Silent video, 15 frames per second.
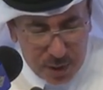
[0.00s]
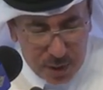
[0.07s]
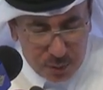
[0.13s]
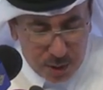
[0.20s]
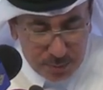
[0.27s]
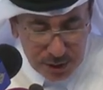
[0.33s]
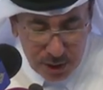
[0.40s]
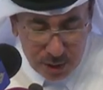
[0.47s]

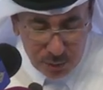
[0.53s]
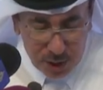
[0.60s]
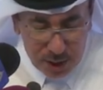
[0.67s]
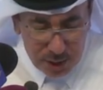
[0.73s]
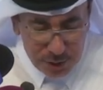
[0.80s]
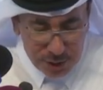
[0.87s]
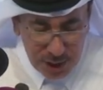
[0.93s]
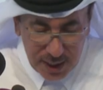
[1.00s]
وبدوره
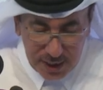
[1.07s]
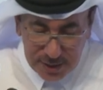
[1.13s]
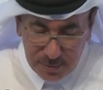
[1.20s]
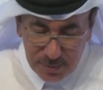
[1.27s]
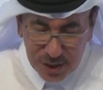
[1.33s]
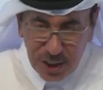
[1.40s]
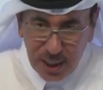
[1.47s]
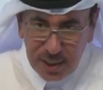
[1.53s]
شهد
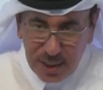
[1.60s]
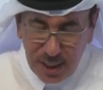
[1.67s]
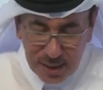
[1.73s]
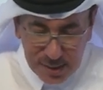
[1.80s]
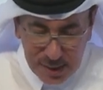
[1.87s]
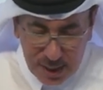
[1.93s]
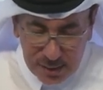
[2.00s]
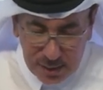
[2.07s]
مجال
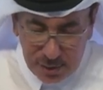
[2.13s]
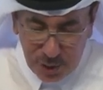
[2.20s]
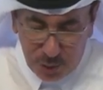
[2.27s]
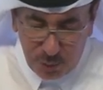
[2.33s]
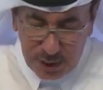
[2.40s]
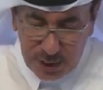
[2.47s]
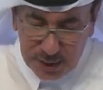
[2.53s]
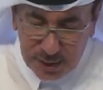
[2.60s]
الأرصاد
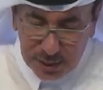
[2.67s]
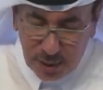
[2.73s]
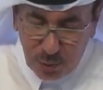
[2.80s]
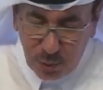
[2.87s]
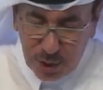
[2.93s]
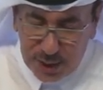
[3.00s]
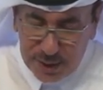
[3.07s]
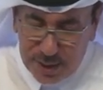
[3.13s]
الجوية
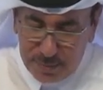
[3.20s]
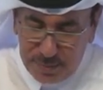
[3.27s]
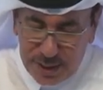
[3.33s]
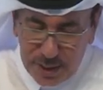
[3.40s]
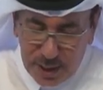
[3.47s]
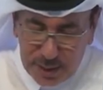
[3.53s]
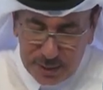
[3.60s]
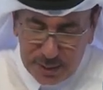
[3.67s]
تطورا
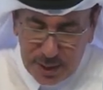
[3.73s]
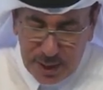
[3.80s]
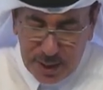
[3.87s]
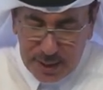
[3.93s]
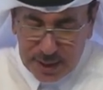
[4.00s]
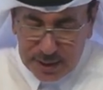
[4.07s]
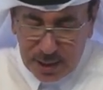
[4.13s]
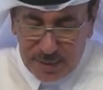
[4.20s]
كبيرا
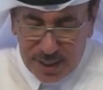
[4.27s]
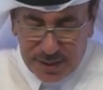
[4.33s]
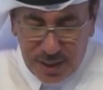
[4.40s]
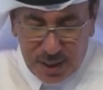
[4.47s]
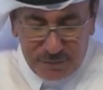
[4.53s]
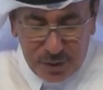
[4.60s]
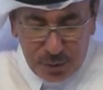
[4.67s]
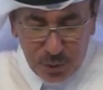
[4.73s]

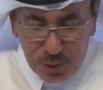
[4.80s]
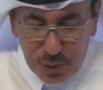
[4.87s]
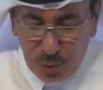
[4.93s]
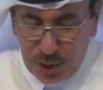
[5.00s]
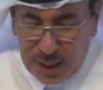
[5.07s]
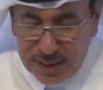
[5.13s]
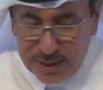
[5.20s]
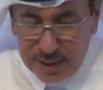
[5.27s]
يتمثل في
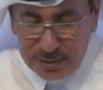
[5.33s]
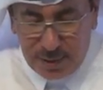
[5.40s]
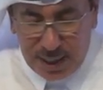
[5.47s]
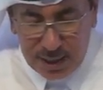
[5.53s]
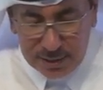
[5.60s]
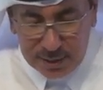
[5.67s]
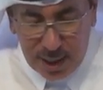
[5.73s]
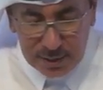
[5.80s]
وصول عدد
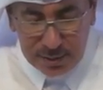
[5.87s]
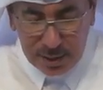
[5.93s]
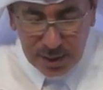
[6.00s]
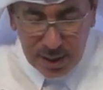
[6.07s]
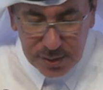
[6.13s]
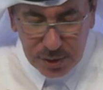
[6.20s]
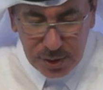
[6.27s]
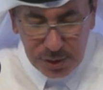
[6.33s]
محطات
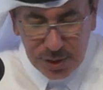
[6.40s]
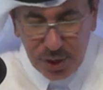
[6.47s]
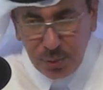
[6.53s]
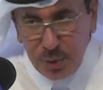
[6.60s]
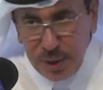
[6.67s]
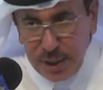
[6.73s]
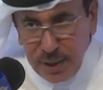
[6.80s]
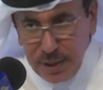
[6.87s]
الرصد
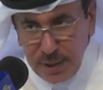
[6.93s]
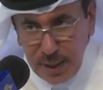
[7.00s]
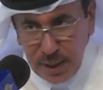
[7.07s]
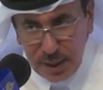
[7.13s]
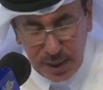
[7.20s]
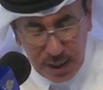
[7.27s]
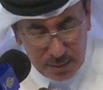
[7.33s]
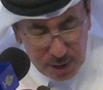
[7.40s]
الجوي
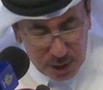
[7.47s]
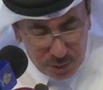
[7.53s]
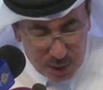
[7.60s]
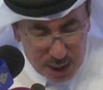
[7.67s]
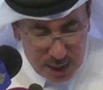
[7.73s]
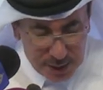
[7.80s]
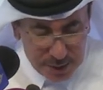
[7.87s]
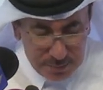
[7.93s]
إلى ما
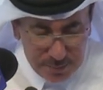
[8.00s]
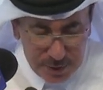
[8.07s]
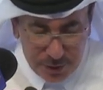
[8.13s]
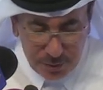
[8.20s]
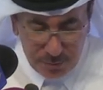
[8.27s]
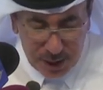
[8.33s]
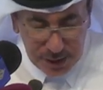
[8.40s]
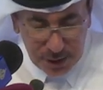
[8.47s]
يقارب من
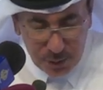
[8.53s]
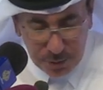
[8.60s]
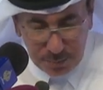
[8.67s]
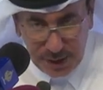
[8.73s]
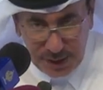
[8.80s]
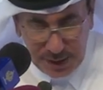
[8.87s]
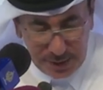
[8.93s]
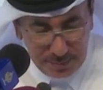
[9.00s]

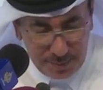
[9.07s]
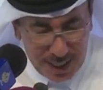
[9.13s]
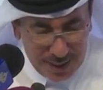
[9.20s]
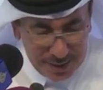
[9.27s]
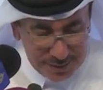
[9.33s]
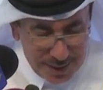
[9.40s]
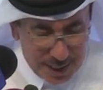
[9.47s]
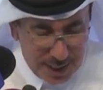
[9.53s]
48
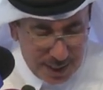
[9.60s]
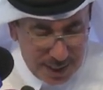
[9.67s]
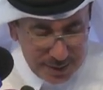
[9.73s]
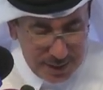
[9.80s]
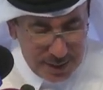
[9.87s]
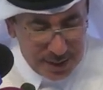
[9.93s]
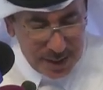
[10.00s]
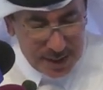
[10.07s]
محطة
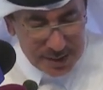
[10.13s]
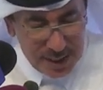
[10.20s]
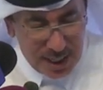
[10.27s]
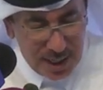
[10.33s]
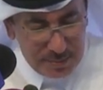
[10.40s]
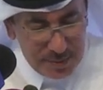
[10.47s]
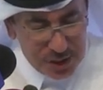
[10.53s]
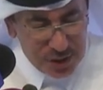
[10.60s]
حديثة
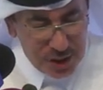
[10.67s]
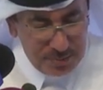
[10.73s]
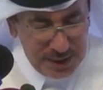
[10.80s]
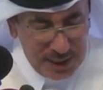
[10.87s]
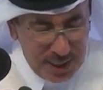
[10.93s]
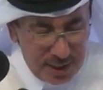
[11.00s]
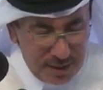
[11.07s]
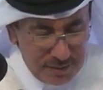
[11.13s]
ساهمت جميعها